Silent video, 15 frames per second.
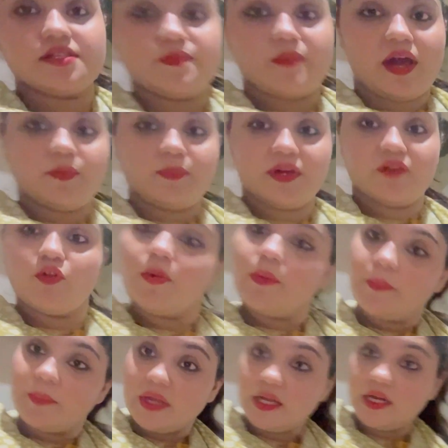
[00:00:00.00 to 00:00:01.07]
सामान पर वो
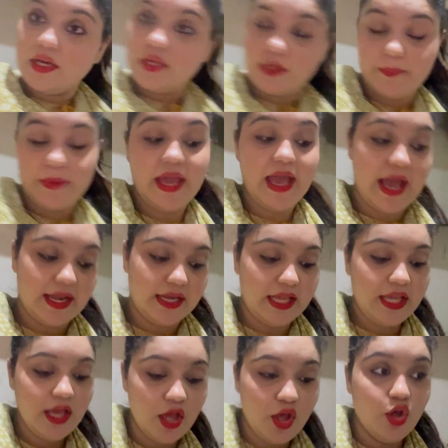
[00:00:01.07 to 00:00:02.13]
अब अपने घर पे है
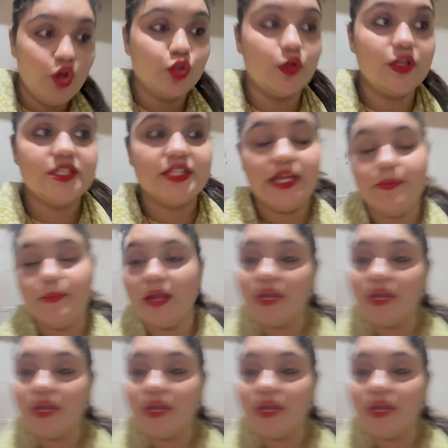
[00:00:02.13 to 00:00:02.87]
नहीं तो इसलिए मैं